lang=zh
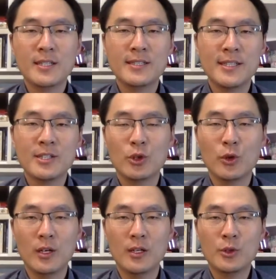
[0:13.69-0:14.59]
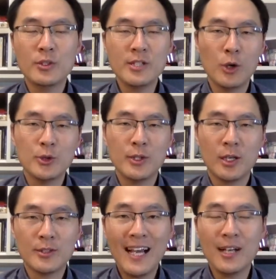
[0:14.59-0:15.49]
接受了从小学
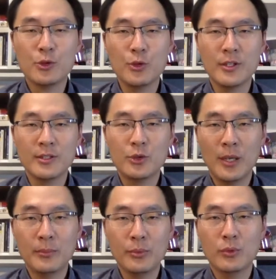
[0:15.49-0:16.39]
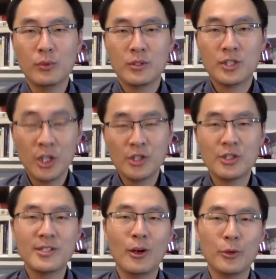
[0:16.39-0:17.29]
到大学的全部正
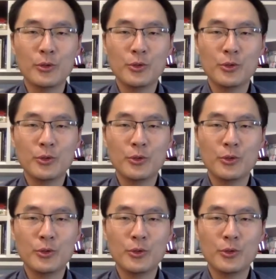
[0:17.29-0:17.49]
式教育，